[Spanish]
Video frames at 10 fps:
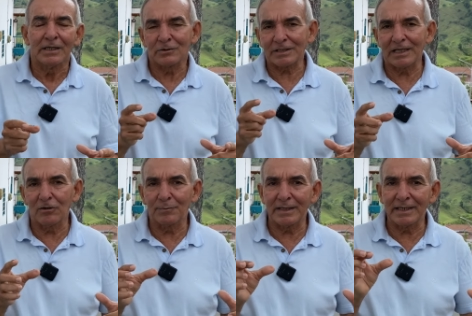No se les
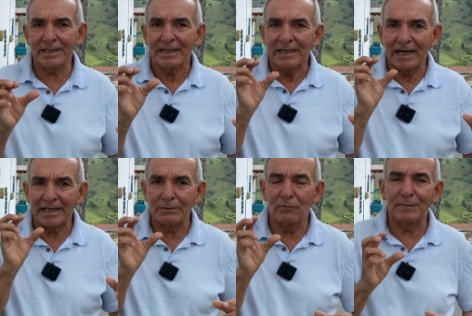olvide,
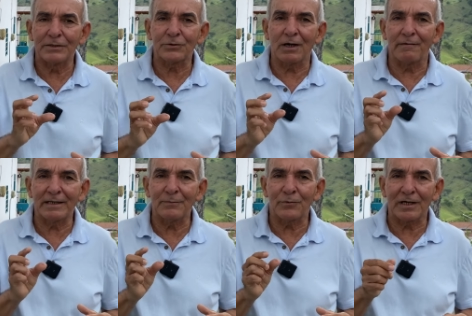en el momento de
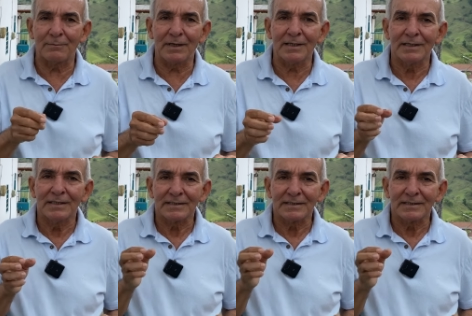ver el programa,